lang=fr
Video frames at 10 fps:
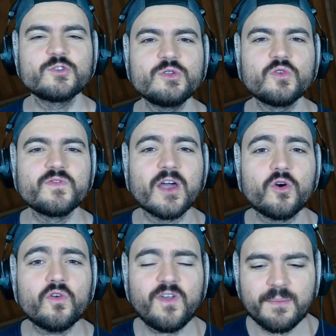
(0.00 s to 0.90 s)
Ensuite, on vient
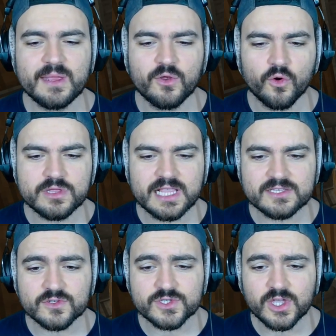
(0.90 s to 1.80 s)
refermer le haut de
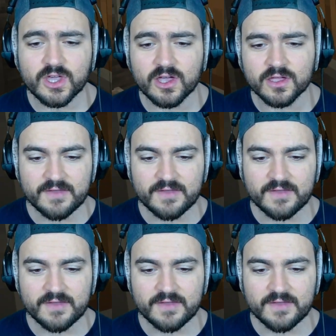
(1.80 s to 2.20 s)
l'ascenseur